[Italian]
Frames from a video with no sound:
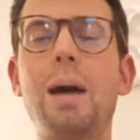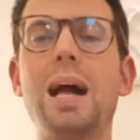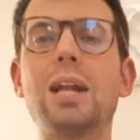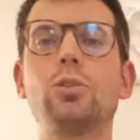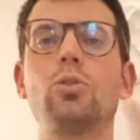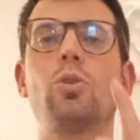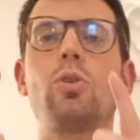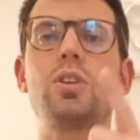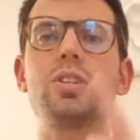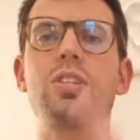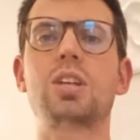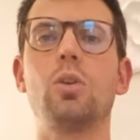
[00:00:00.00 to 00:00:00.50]

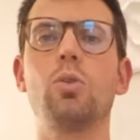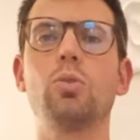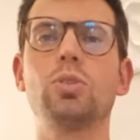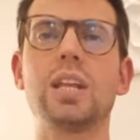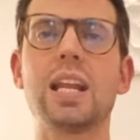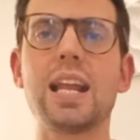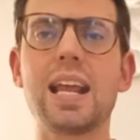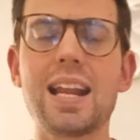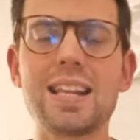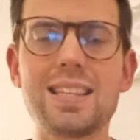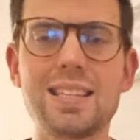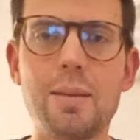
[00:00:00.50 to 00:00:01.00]
Parto con i saluti e
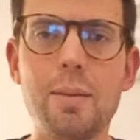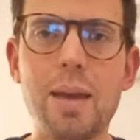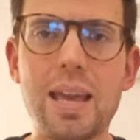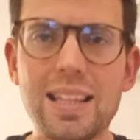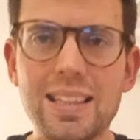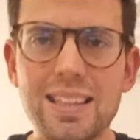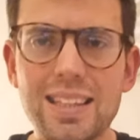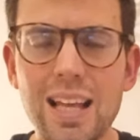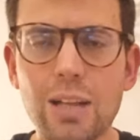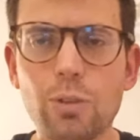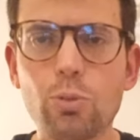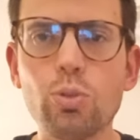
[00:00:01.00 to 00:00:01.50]

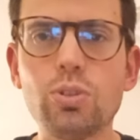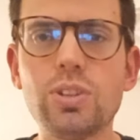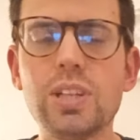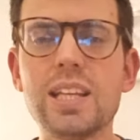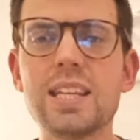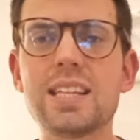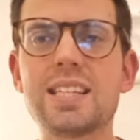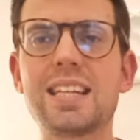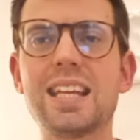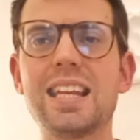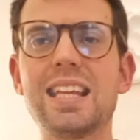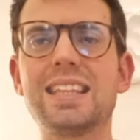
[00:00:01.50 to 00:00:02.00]
ringraziamenti a tutti gli
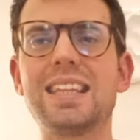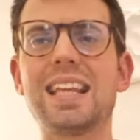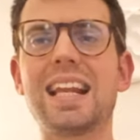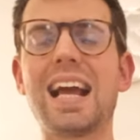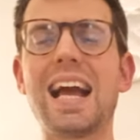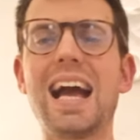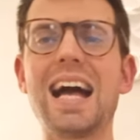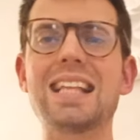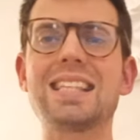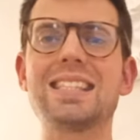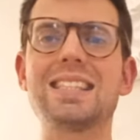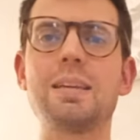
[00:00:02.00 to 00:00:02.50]
iscritti
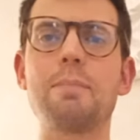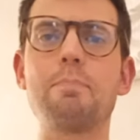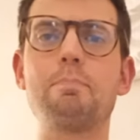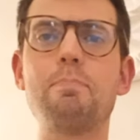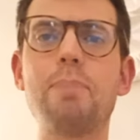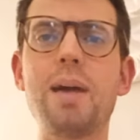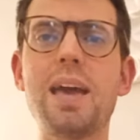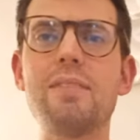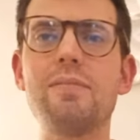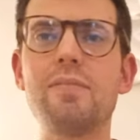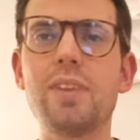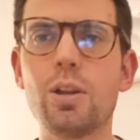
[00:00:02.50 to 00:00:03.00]
ragazzi,
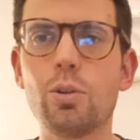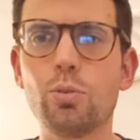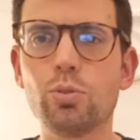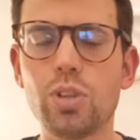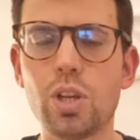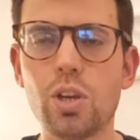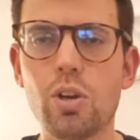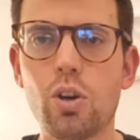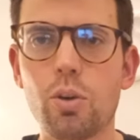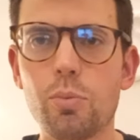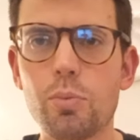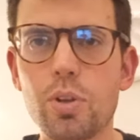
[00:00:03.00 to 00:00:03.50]
benvenuti
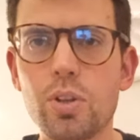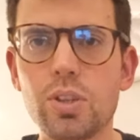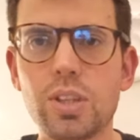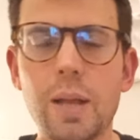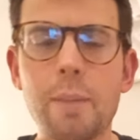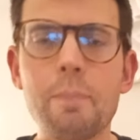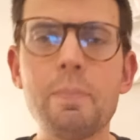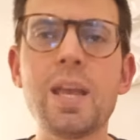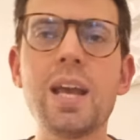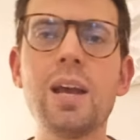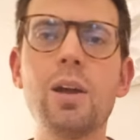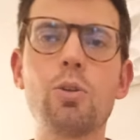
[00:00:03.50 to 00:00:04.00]
in
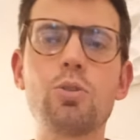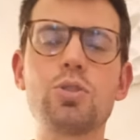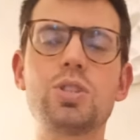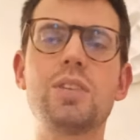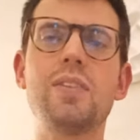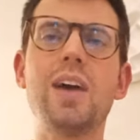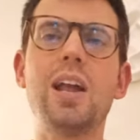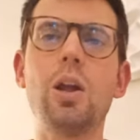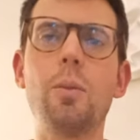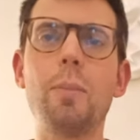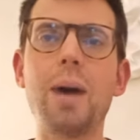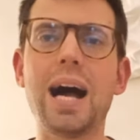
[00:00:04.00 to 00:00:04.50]
community. Lo
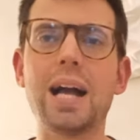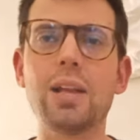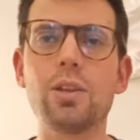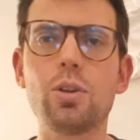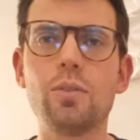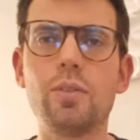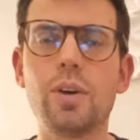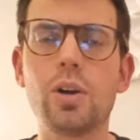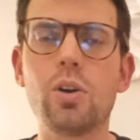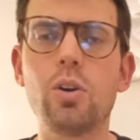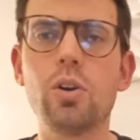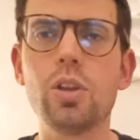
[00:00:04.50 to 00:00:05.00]
Stivello Magno
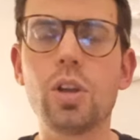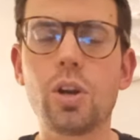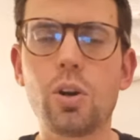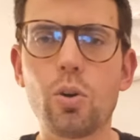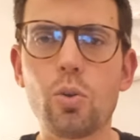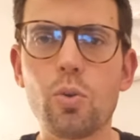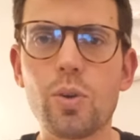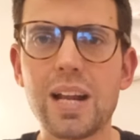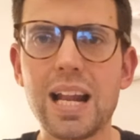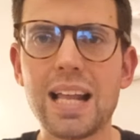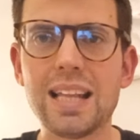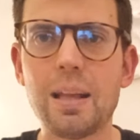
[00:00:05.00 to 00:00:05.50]
vi accoglie con
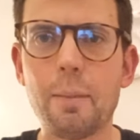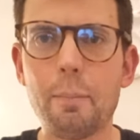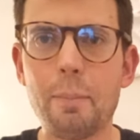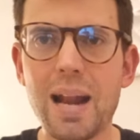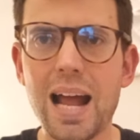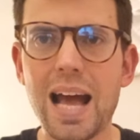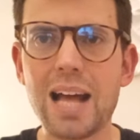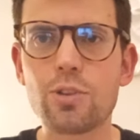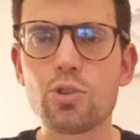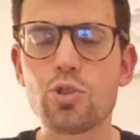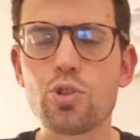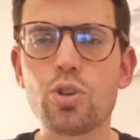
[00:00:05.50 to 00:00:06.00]
un grande
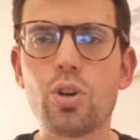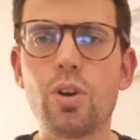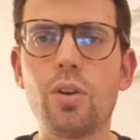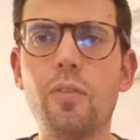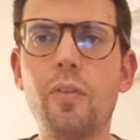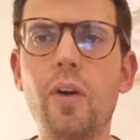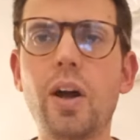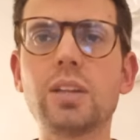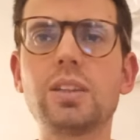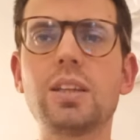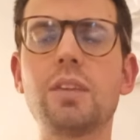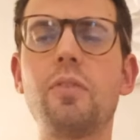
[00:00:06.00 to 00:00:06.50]
abbraccio,
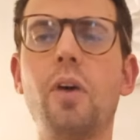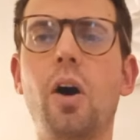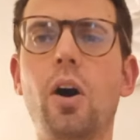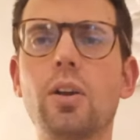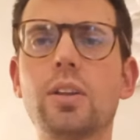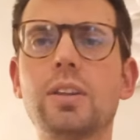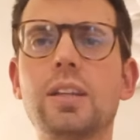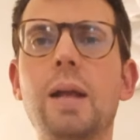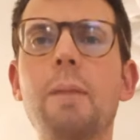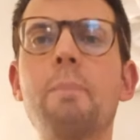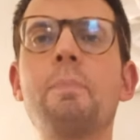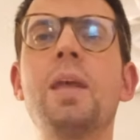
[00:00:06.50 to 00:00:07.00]
forte
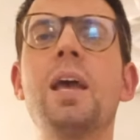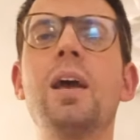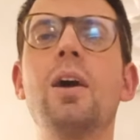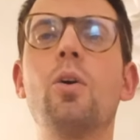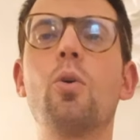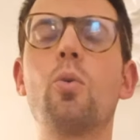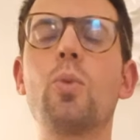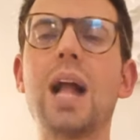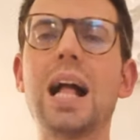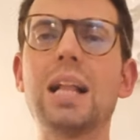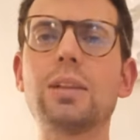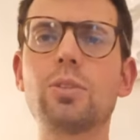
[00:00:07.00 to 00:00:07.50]
forte.
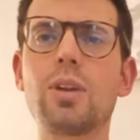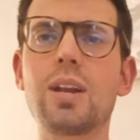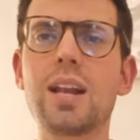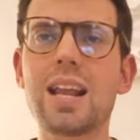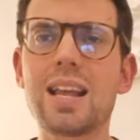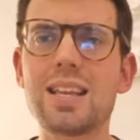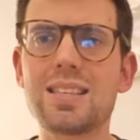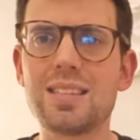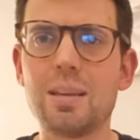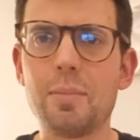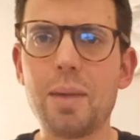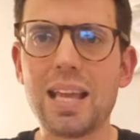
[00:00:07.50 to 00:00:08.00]
Un altro
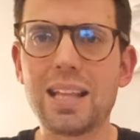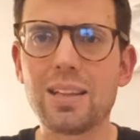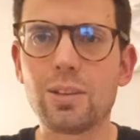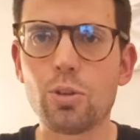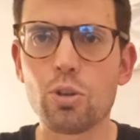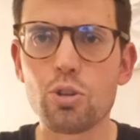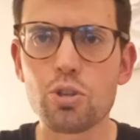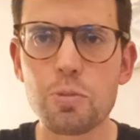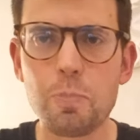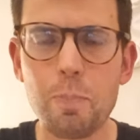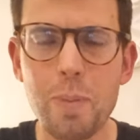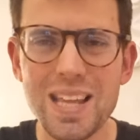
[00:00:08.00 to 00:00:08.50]

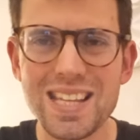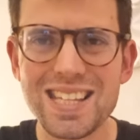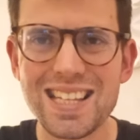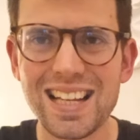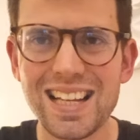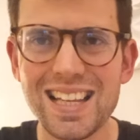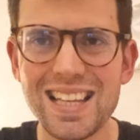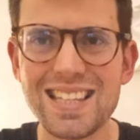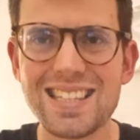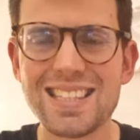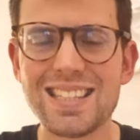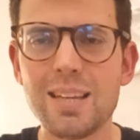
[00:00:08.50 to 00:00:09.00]
ringraziamento
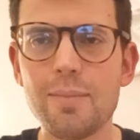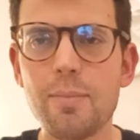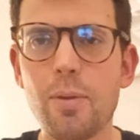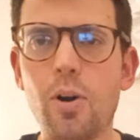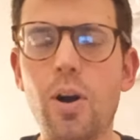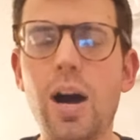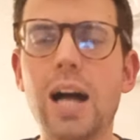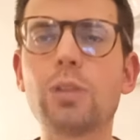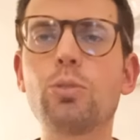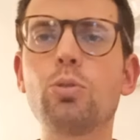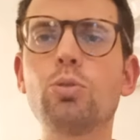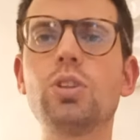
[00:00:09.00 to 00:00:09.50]

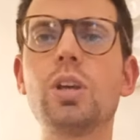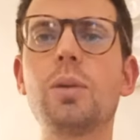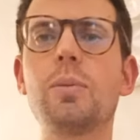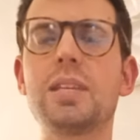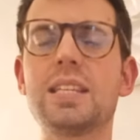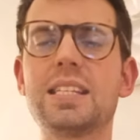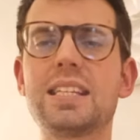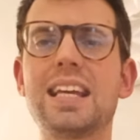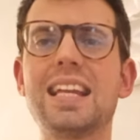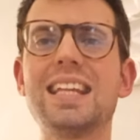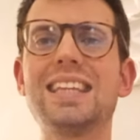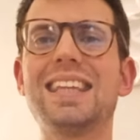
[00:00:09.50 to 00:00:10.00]
specialissimo a tutti quegli
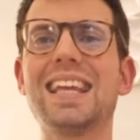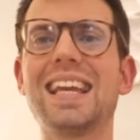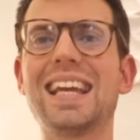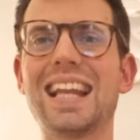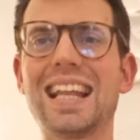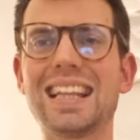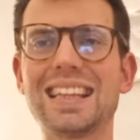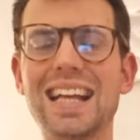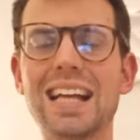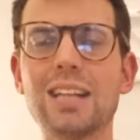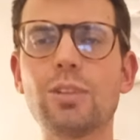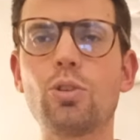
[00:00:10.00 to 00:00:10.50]
iscritti che
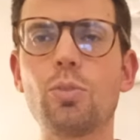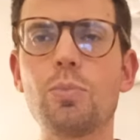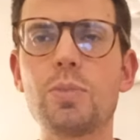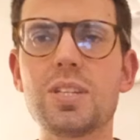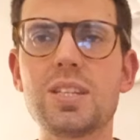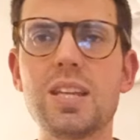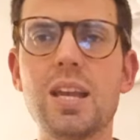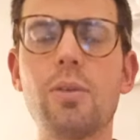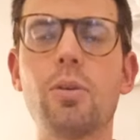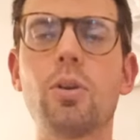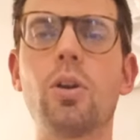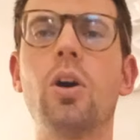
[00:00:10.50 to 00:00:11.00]
da tanto mi
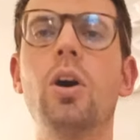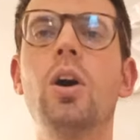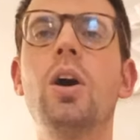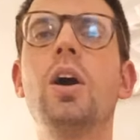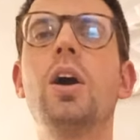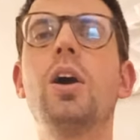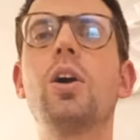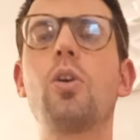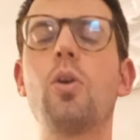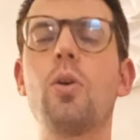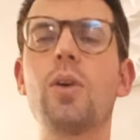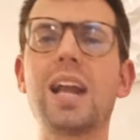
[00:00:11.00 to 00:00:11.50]

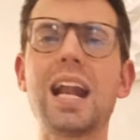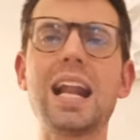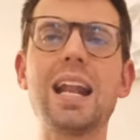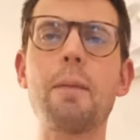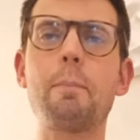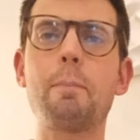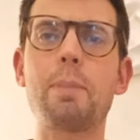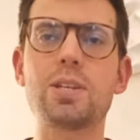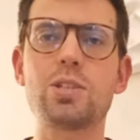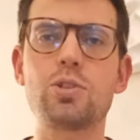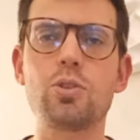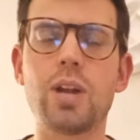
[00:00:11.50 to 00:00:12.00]
seguono con grande
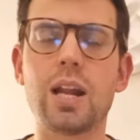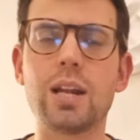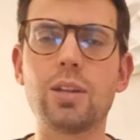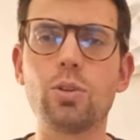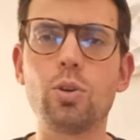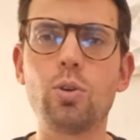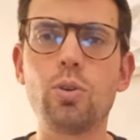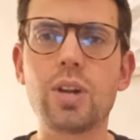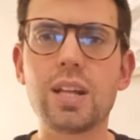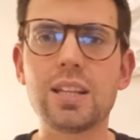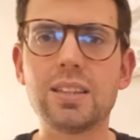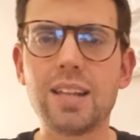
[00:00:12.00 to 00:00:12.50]
passione e
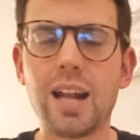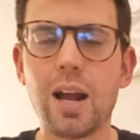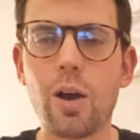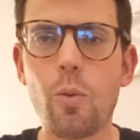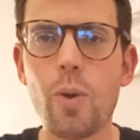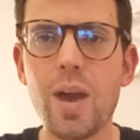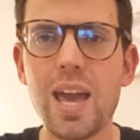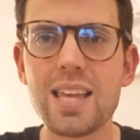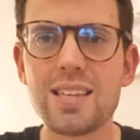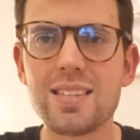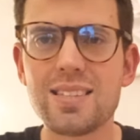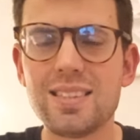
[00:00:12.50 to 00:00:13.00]
ardore, tra
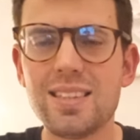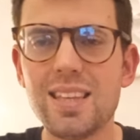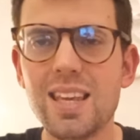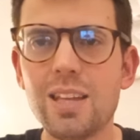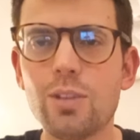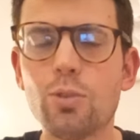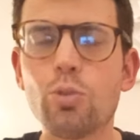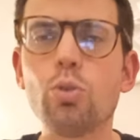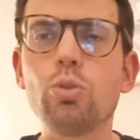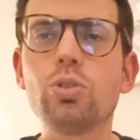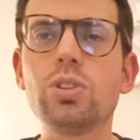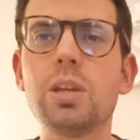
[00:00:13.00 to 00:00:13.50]

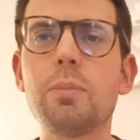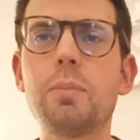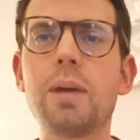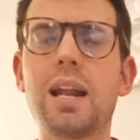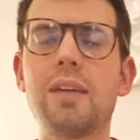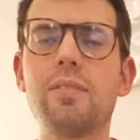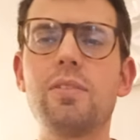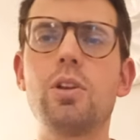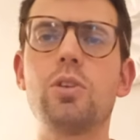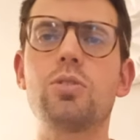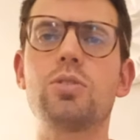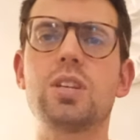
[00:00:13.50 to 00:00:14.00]
questi tutti i
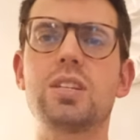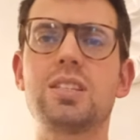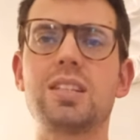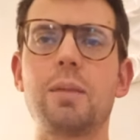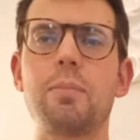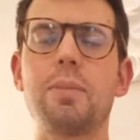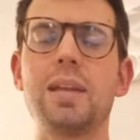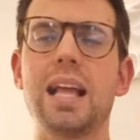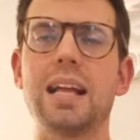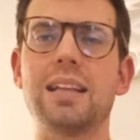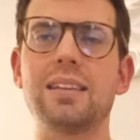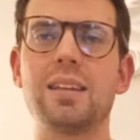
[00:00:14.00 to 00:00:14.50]
meravigliosi e
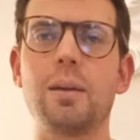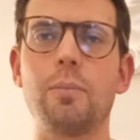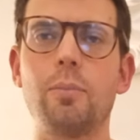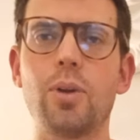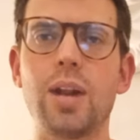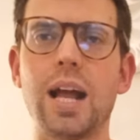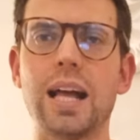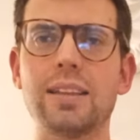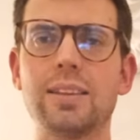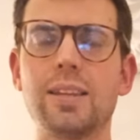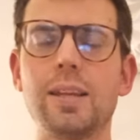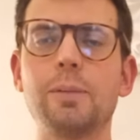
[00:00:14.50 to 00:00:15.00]
strabilianti
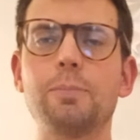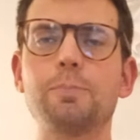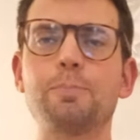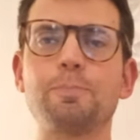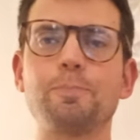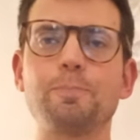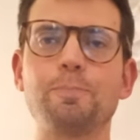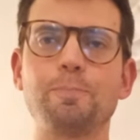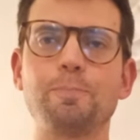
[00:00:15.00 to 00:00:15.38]
abbonati.